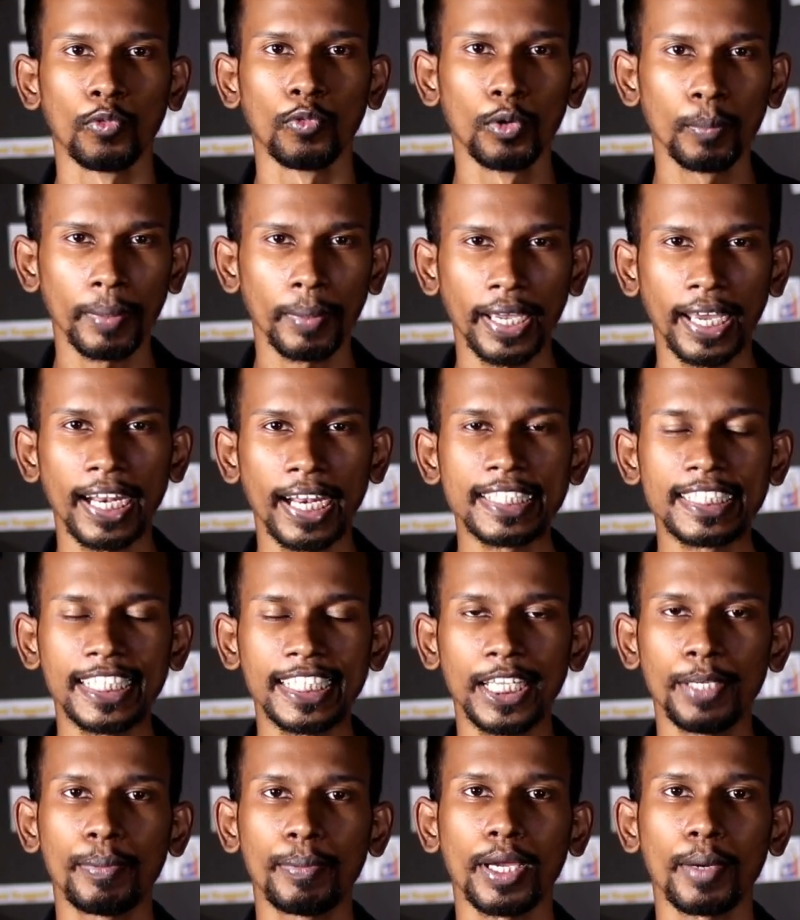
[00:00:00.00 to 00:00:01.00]
உண்மையான
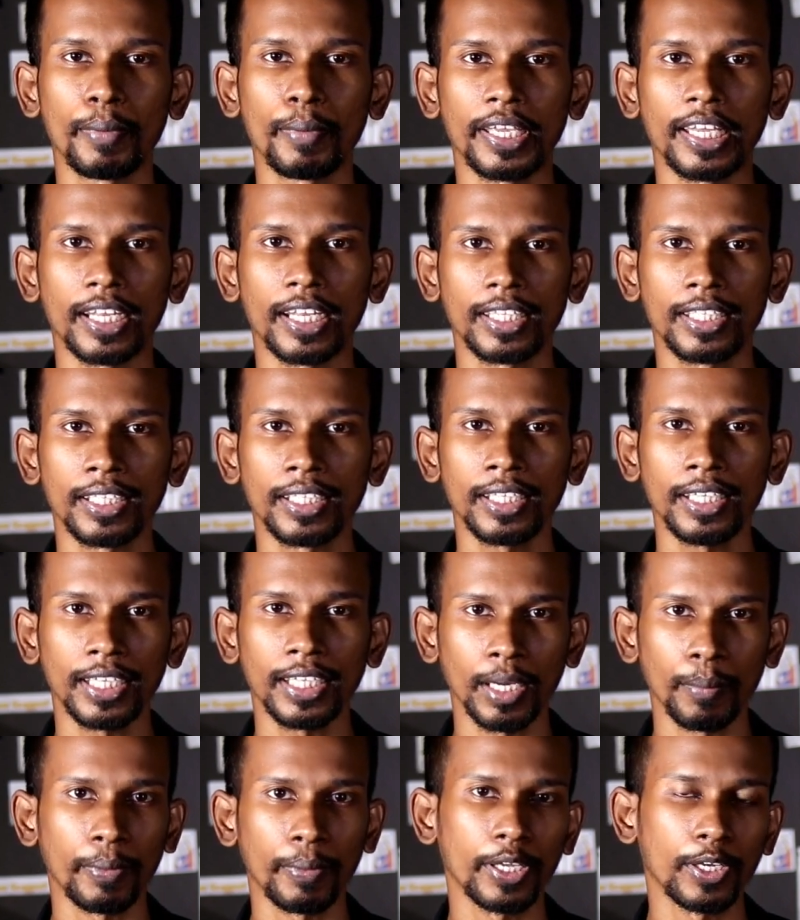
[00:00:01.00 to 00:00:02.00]
ஜிடிபி அப்படிங்கிறது
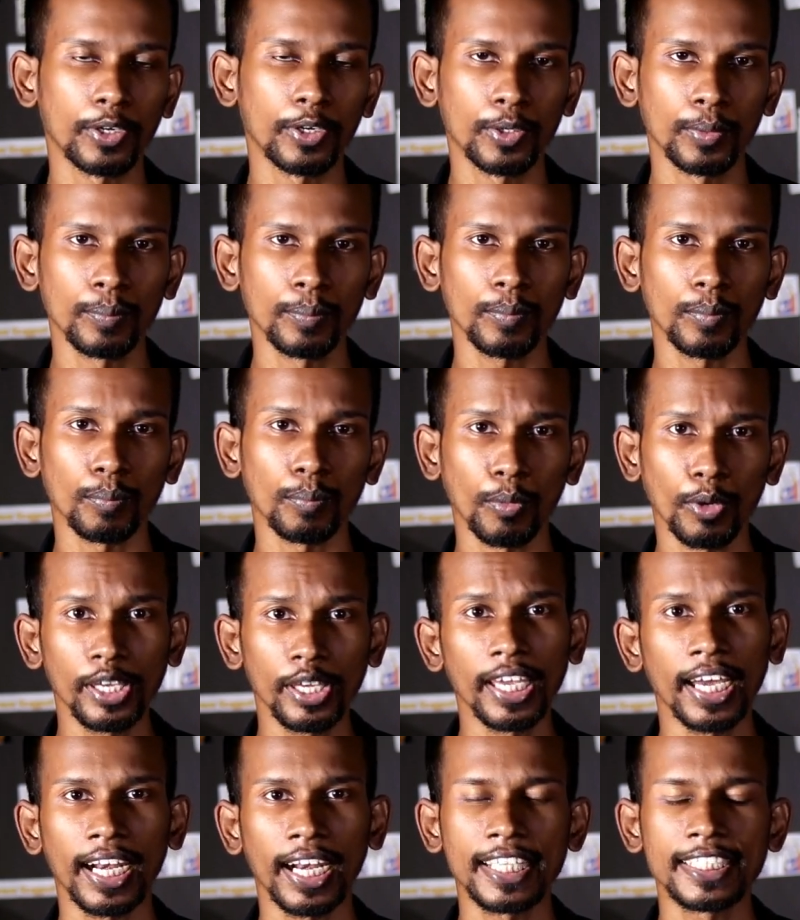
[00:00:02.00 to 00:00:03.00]
எப்படி இருக்கும்
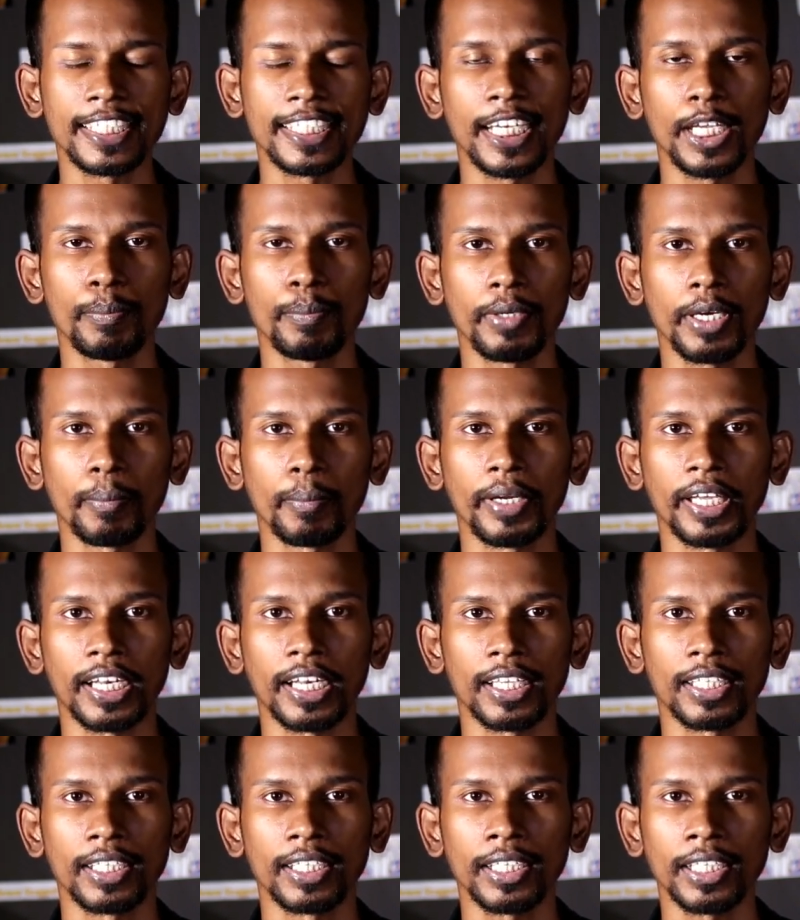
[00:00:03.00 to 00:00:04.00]
பொய்யான ஜிடிபி
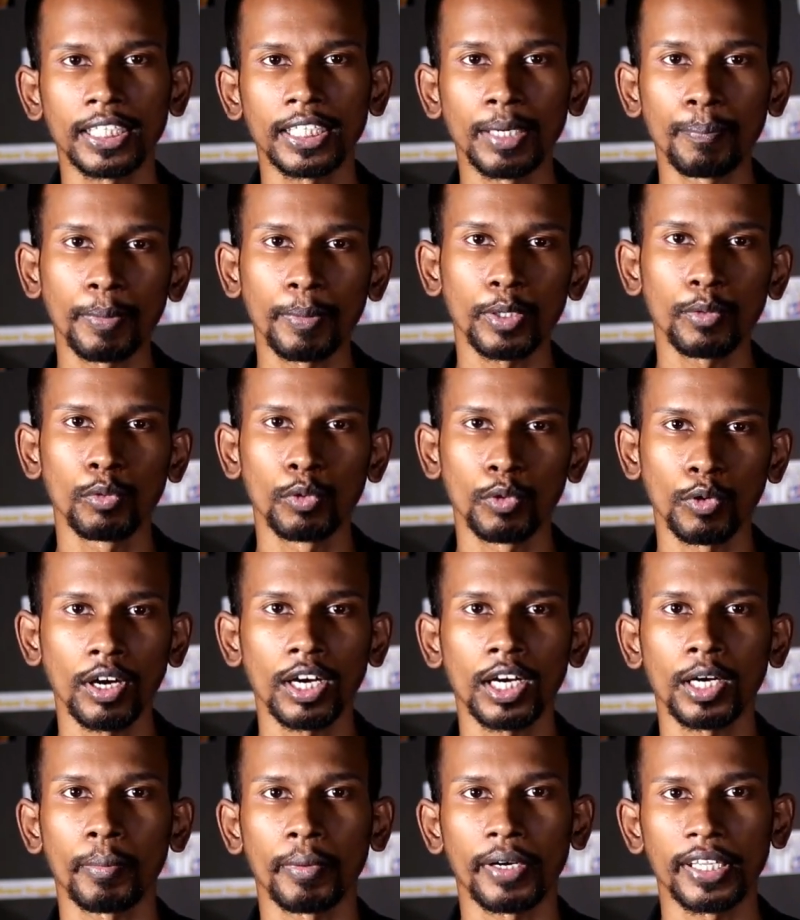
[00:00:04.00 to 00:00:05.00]
அப்படிங்கிறது எப்படி
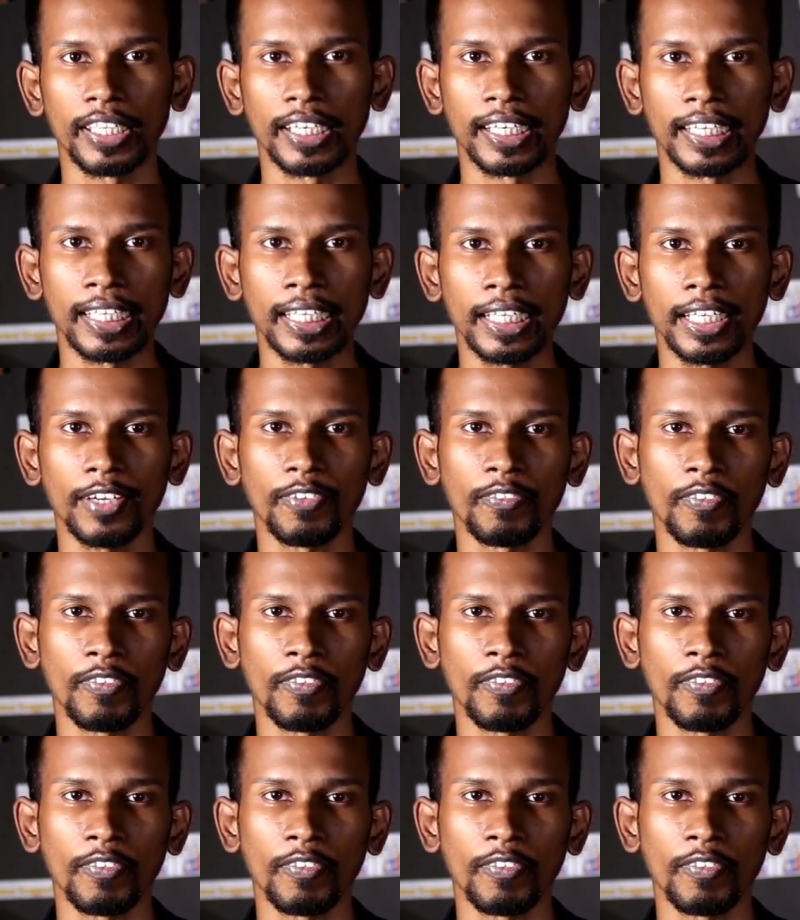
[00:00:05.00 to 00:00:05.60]
உருவாக்கப்படுதுன்னு